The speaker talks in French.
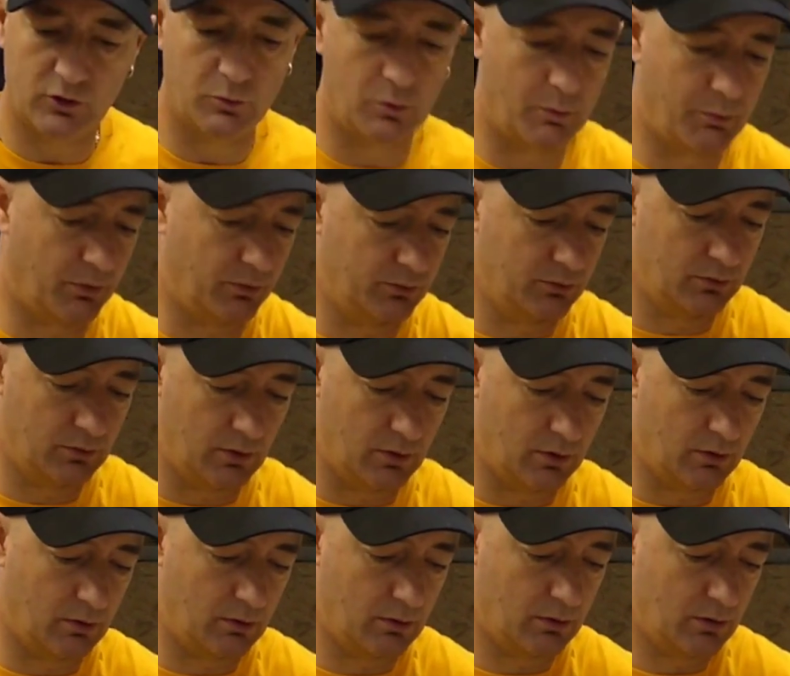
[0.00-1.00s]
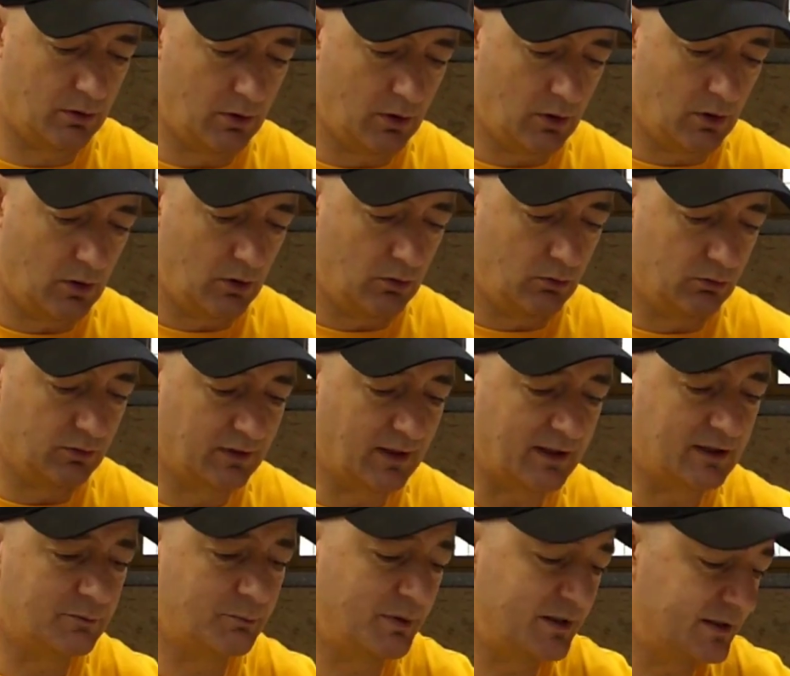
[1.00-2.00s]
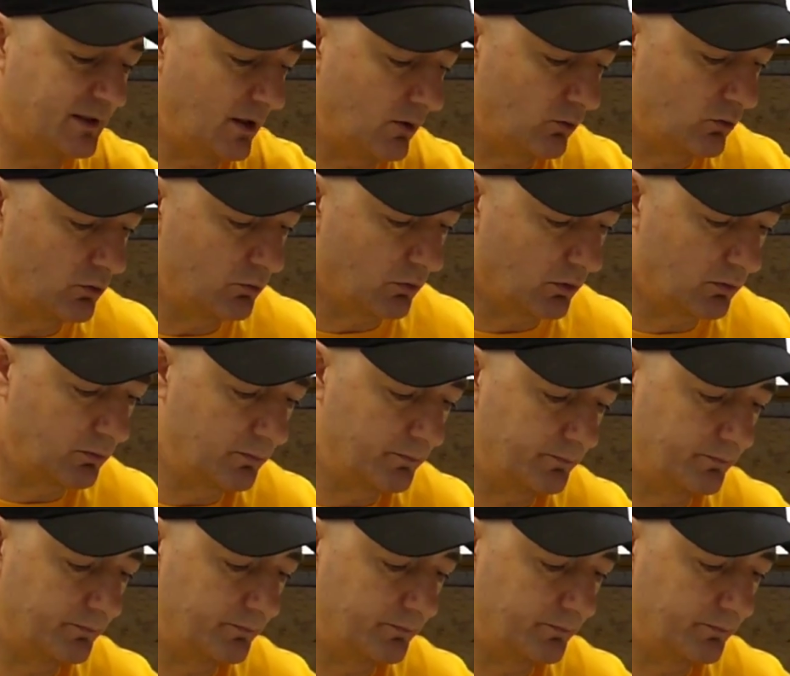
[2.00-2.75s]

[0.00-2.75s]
tu peux prendre euh, une, graisse spéciale roulement.